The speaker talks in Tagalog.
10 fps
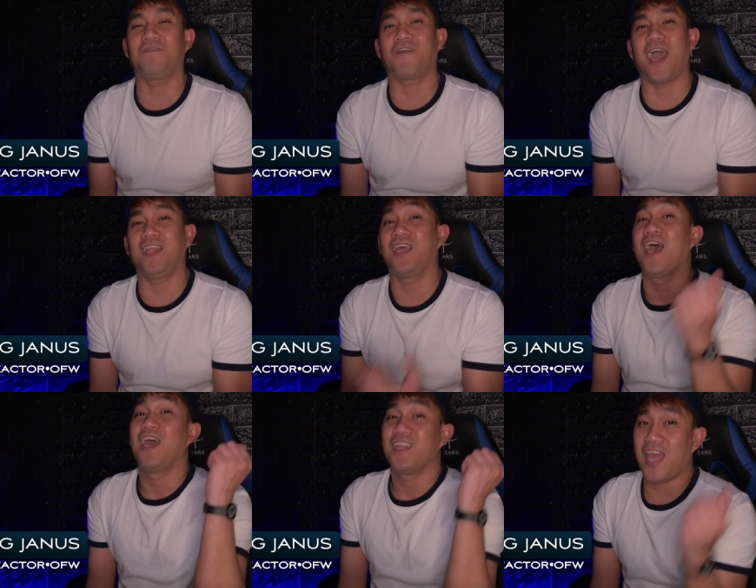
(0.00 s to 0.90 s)
friend.
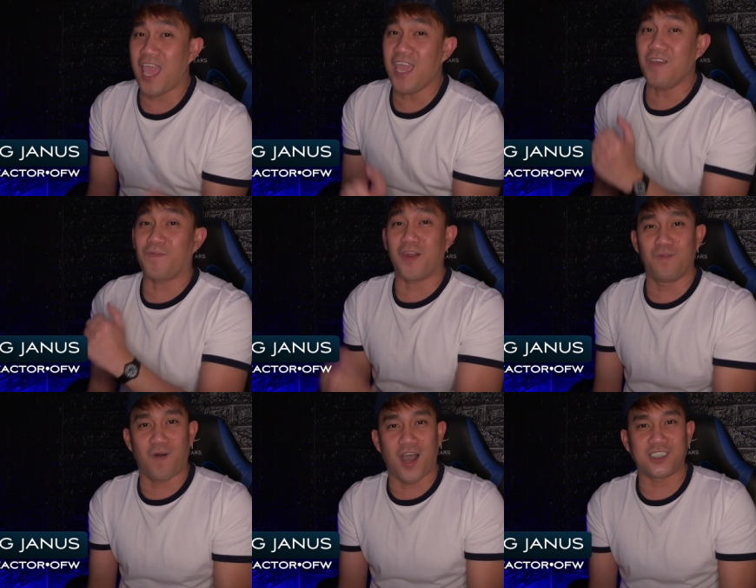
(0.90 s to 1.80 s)
Thank you for
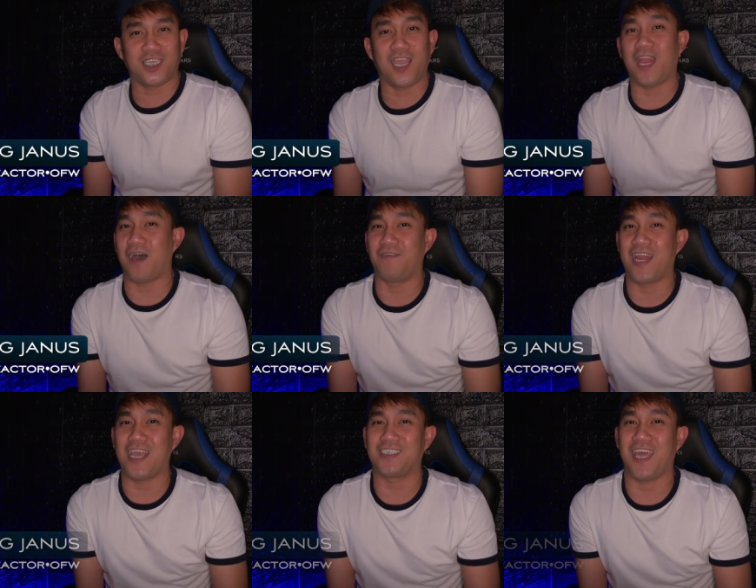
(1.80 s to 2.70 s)
watching and have a
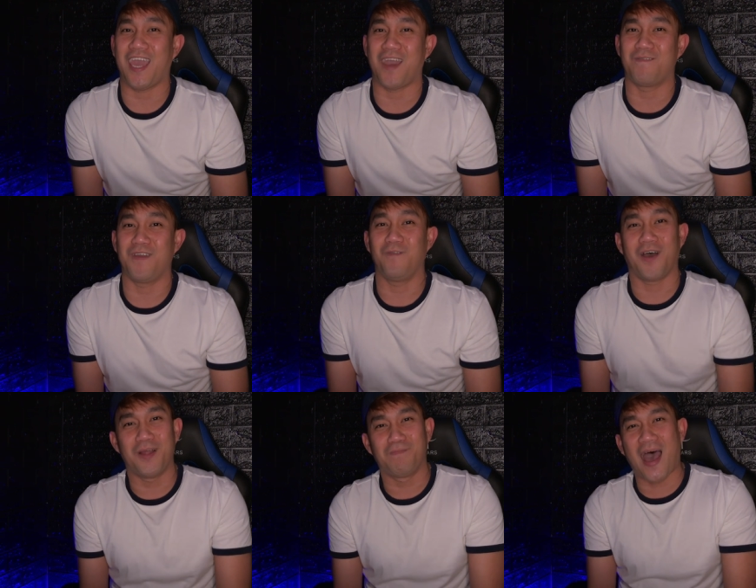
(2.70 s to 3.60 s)
nice day,
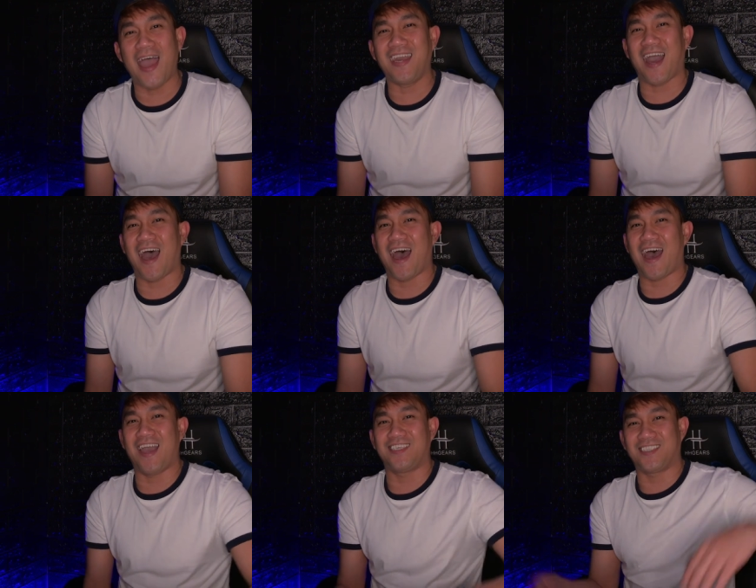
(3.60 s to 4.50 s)
everyone. Bye,
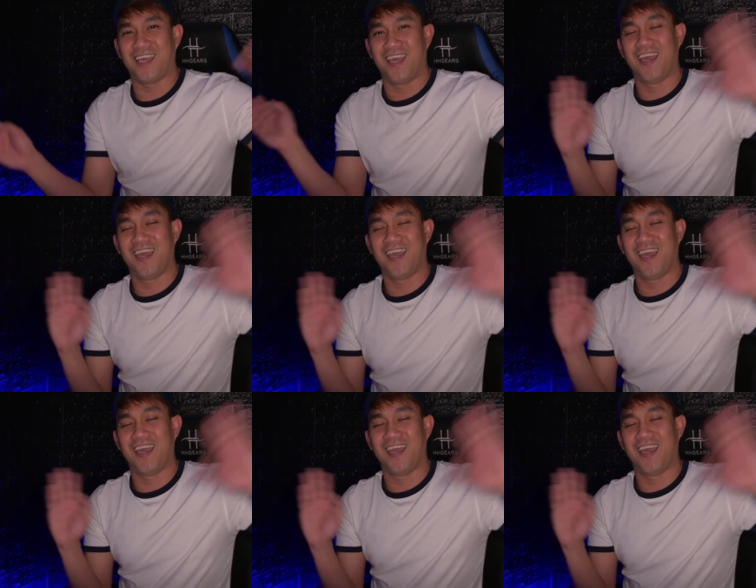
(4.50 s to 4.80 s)
guys!